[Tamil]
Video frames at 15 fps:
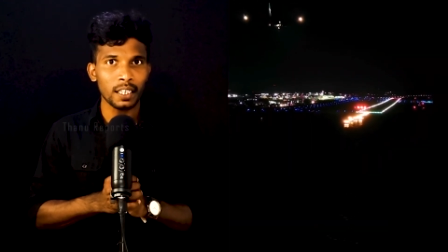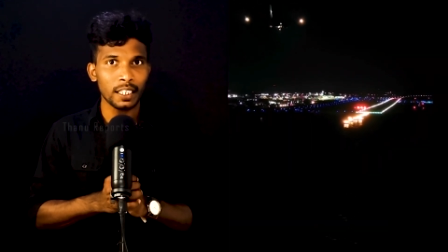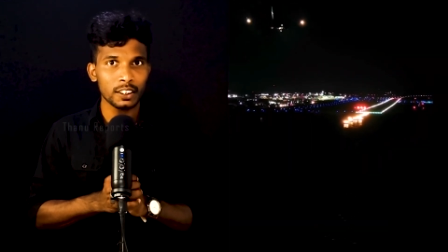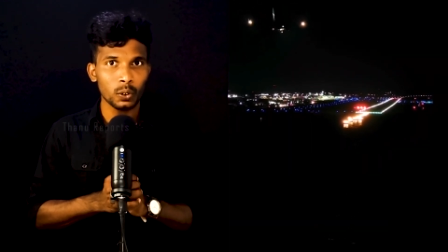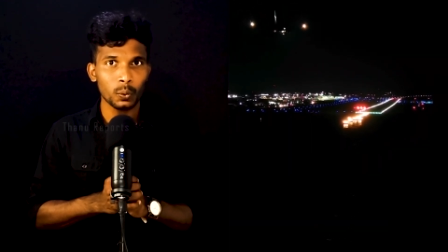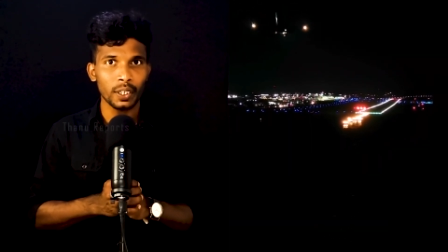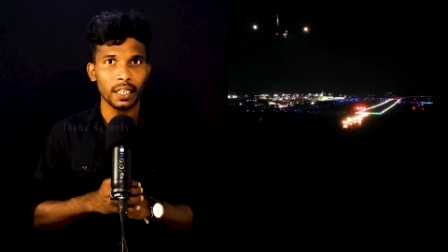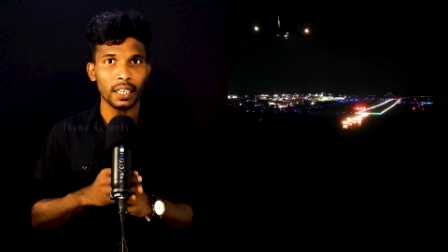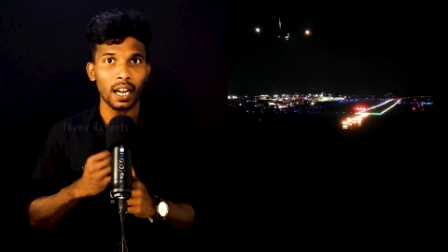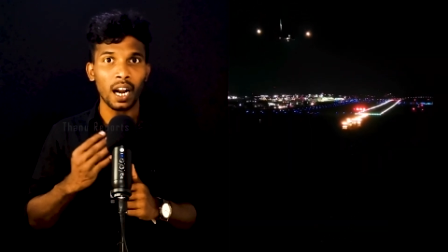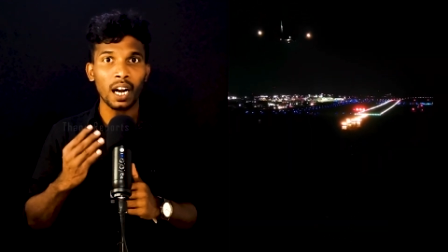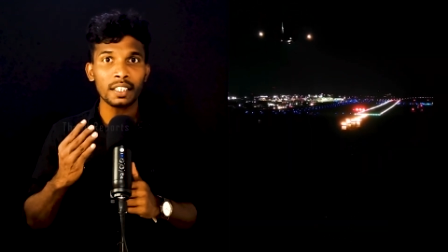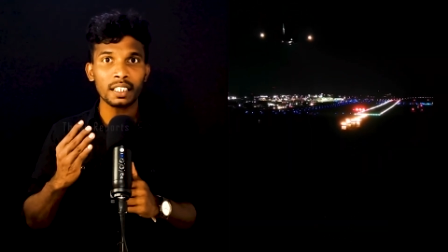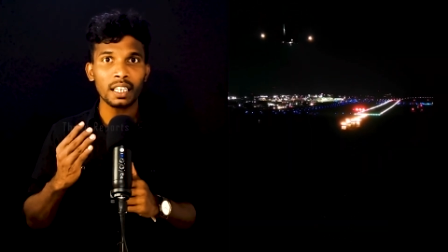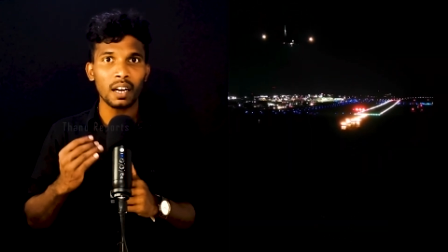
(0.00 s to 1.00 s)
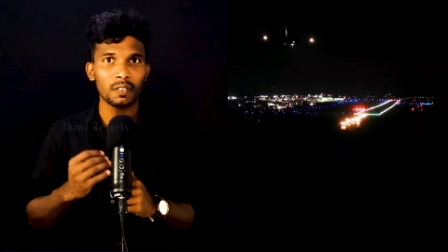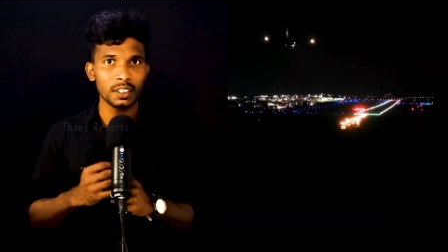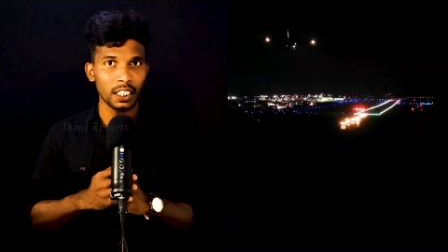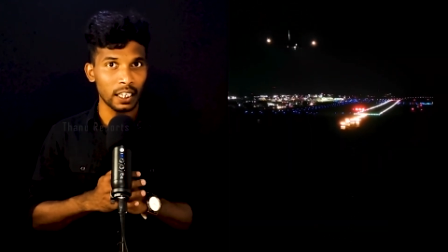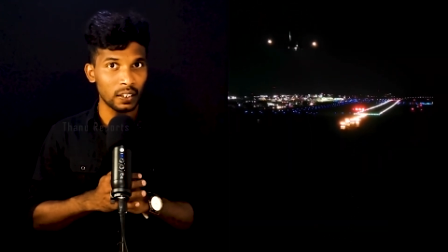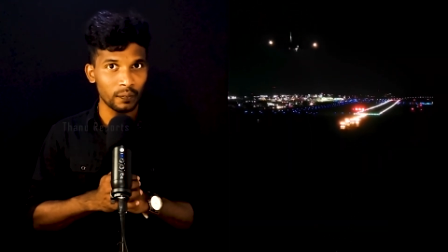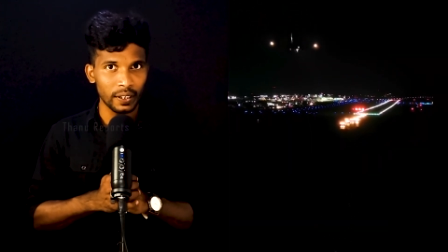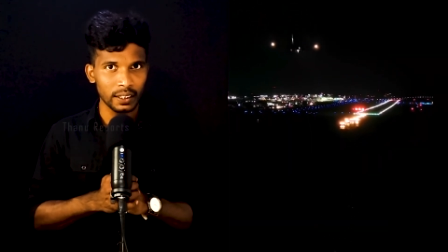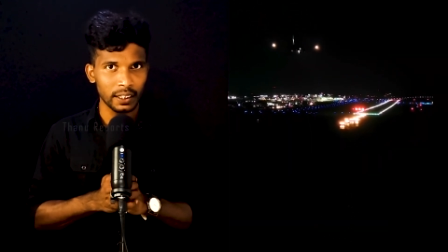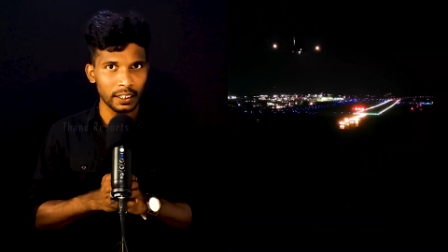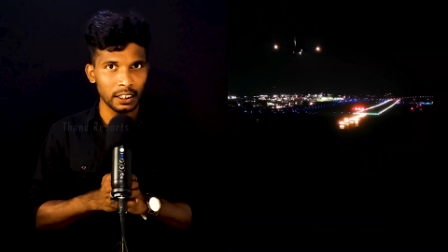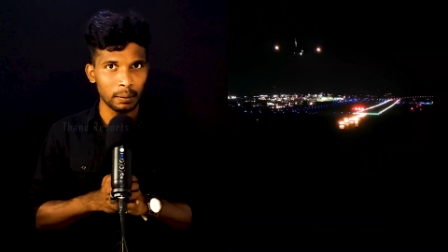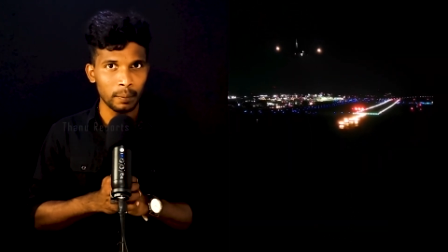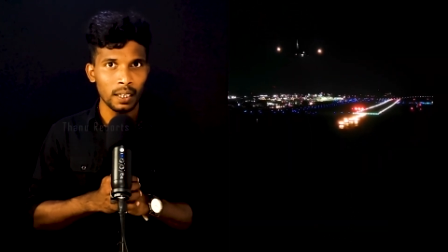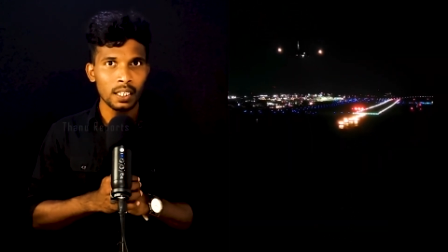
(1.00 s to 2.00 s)
நிலையத்தினுடைய நான்காவது ரன்வே
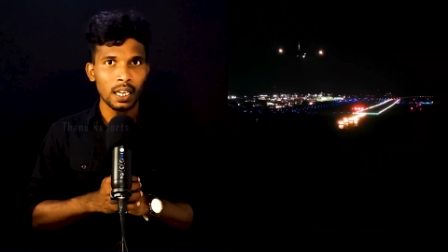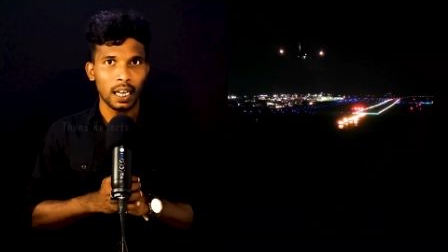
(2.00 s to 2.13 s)
தெரியும்